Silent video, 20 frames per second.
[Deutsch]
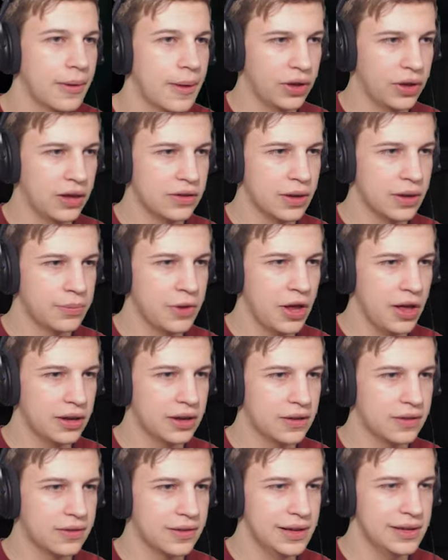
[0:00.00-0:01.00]
Okay, ich habe
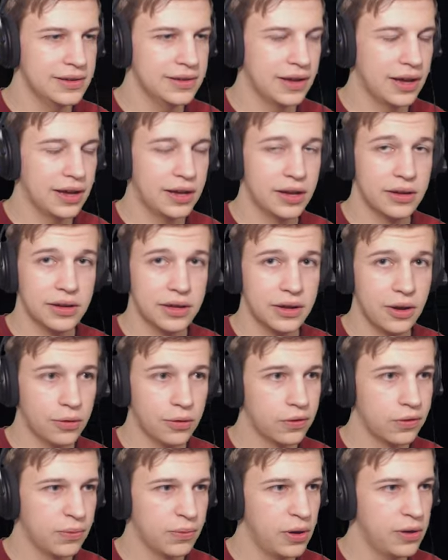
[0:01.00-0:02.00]
nachgezählt, hier hängen genau
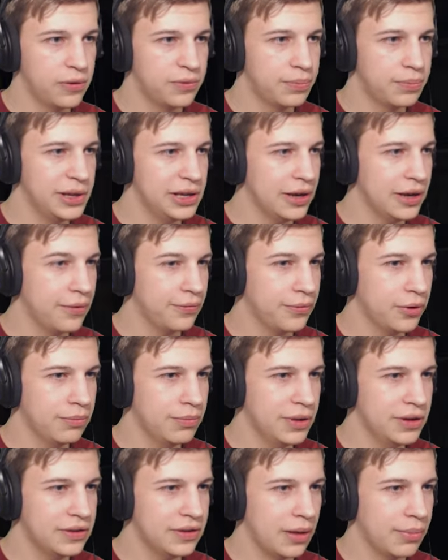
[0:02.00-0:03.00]
zwölf Bilder
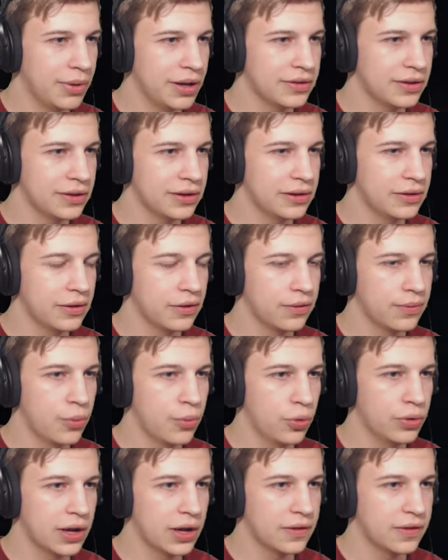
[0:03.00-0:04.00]
von Mitarbeiterinnen des
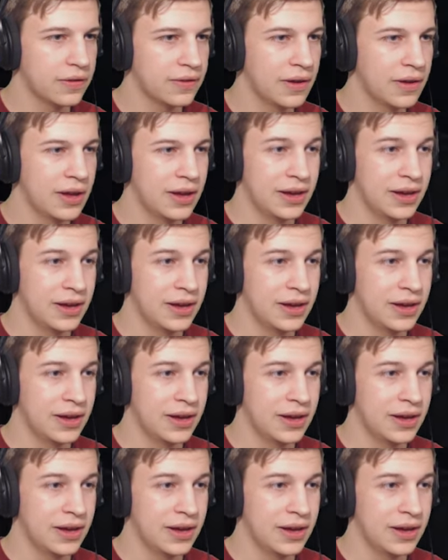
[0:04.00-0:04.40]
Monats.